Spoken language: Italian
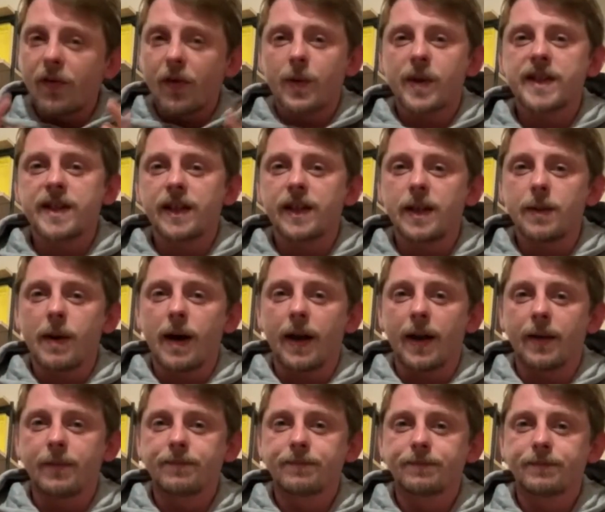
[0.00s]
fra una
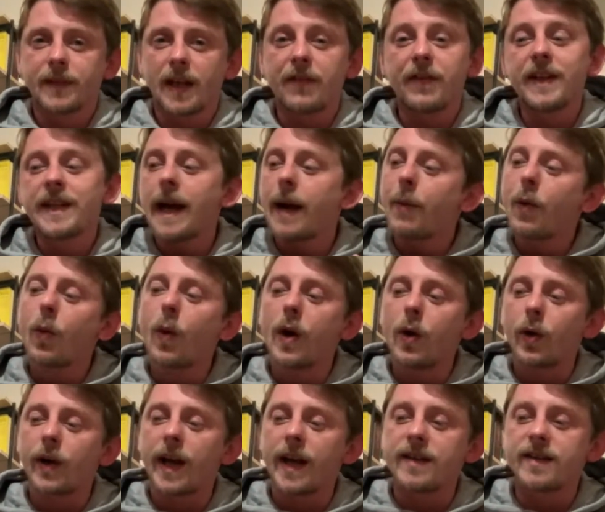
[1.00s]
settimana e vediamo
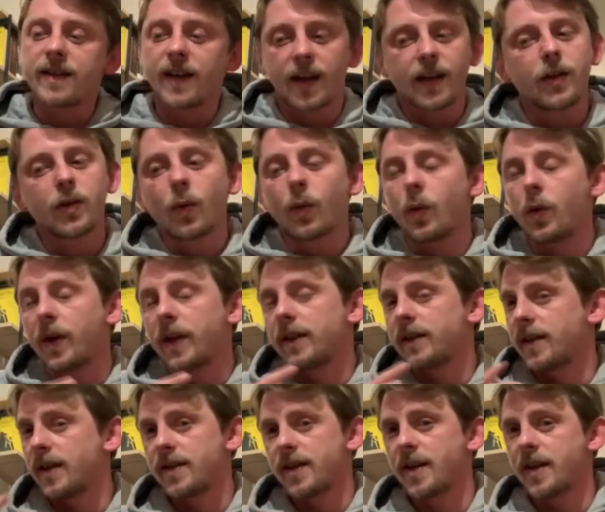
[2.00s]
quello che hai scritto, quello che ti
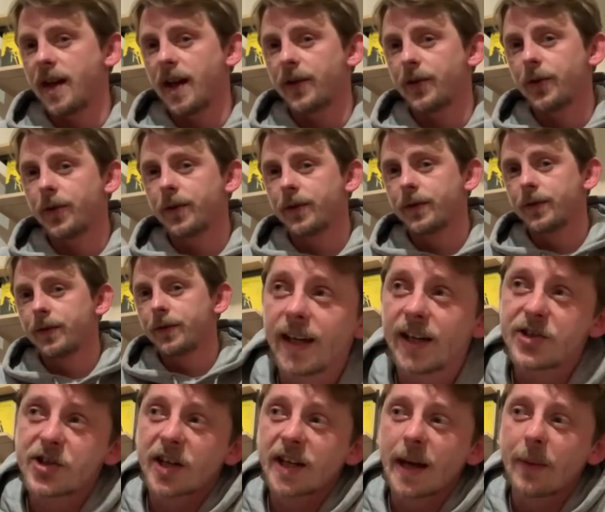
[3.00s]
sei segnato e
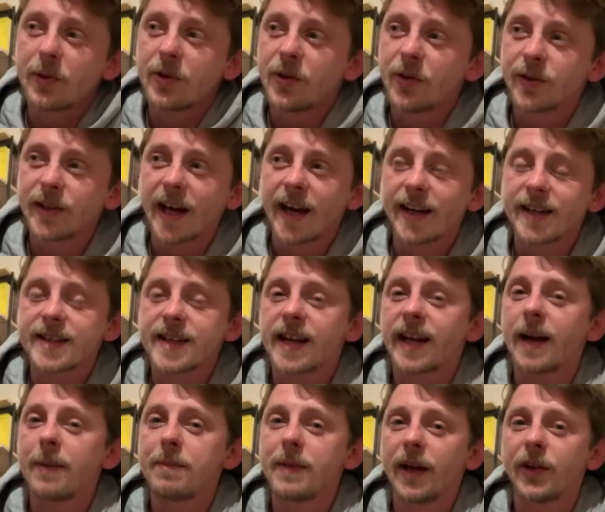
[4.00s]
cerchiamo di notare se hai
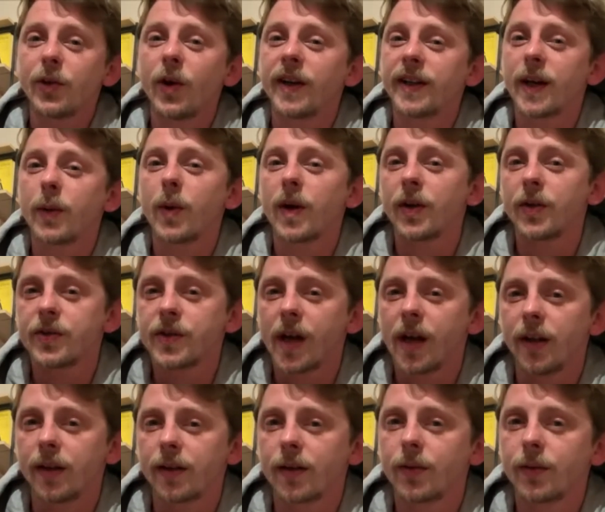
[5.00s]
cambiato anche
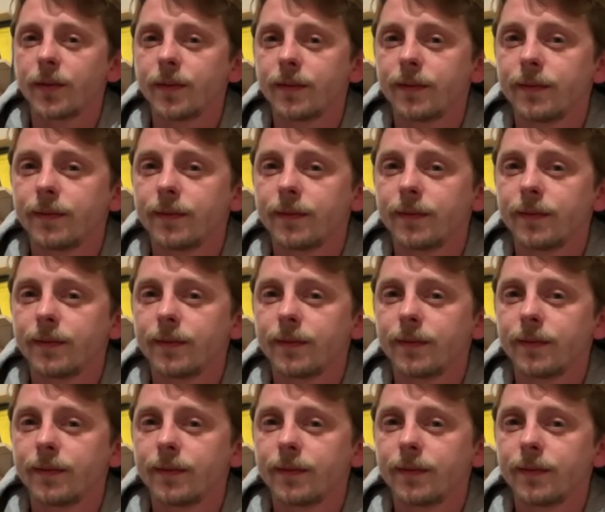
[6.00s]
qualcos'altro.